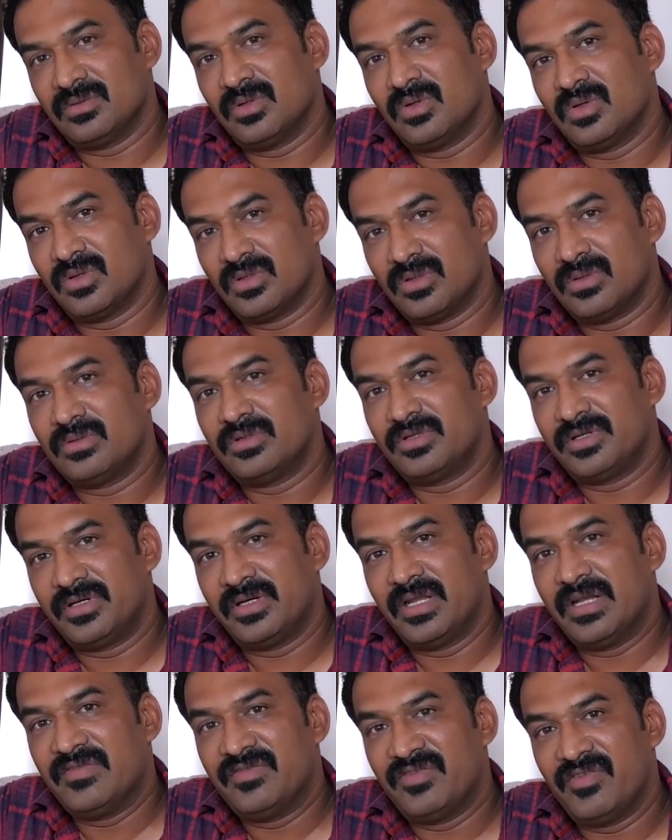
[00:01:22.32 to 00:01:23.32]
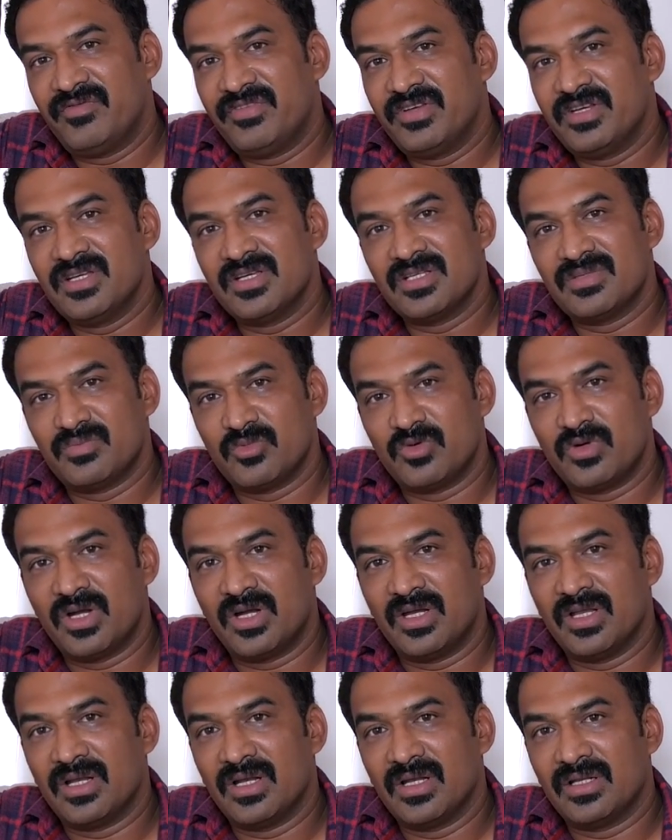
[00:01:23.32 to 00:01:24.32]
ஒரு டென் ஃபிஃப்டீன் இயர்ஸ்
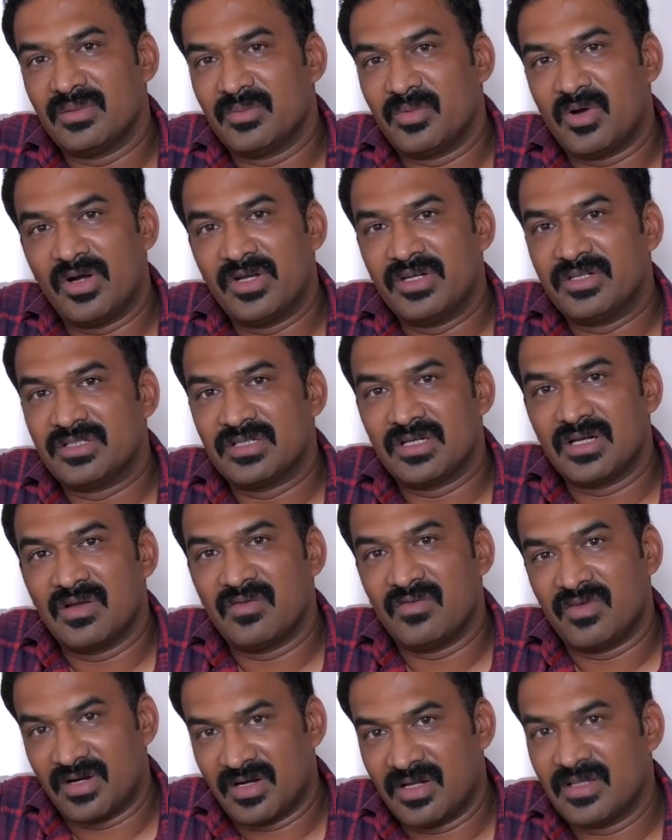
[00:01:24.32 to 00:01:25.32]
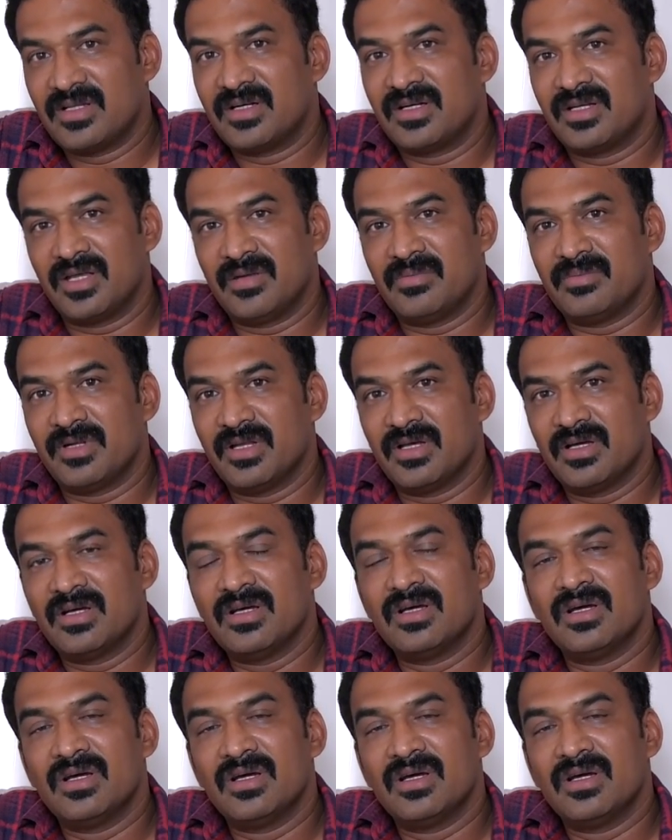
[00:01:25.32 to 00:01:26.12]
முன்னாடியெல்லாம் இந்த மானிட்டர்லாம் வராத டைமில்